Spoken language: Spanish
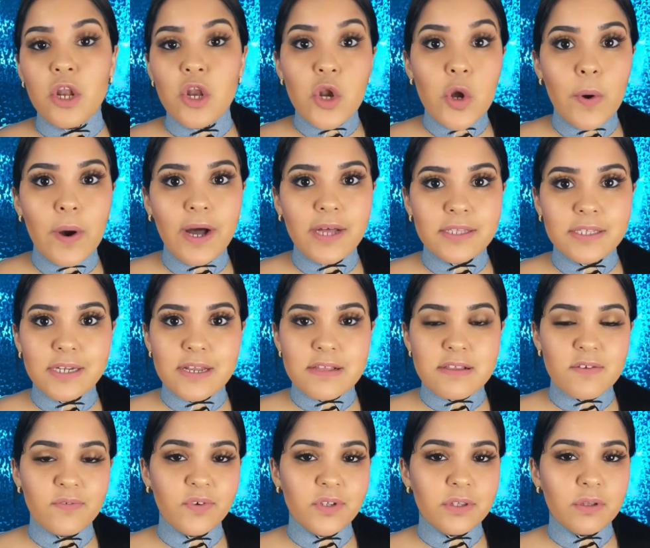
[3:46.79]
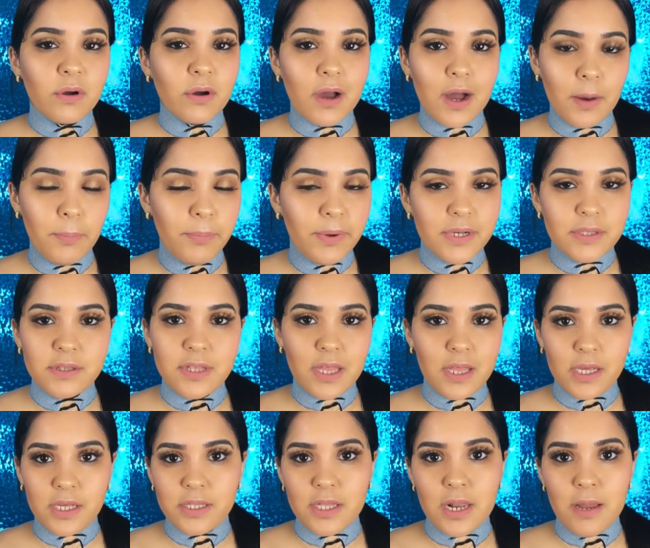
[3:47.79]
no vas a tener ese efecto Casper
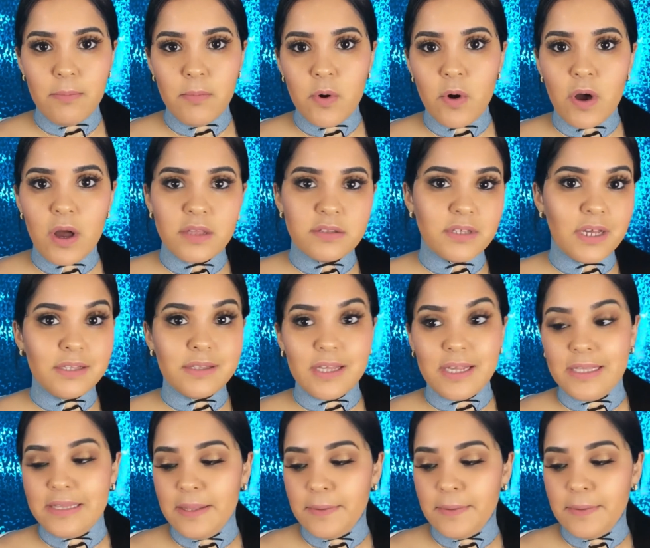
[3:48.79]
desde que te la pongas hasta que